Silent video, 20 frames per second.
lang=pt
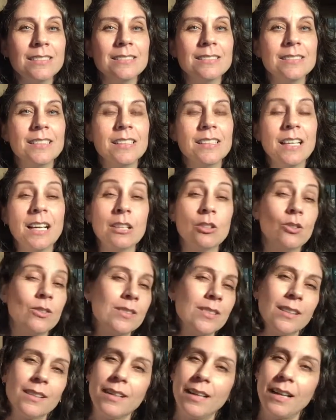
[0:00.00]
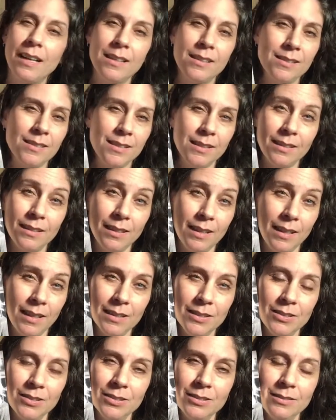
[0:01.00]
né? a nossa casa,
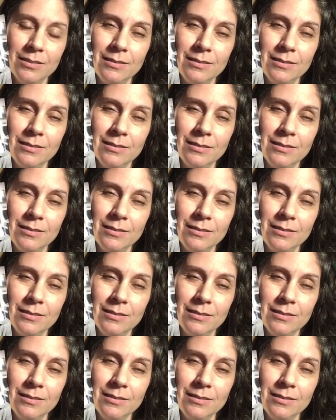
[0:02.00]
claro.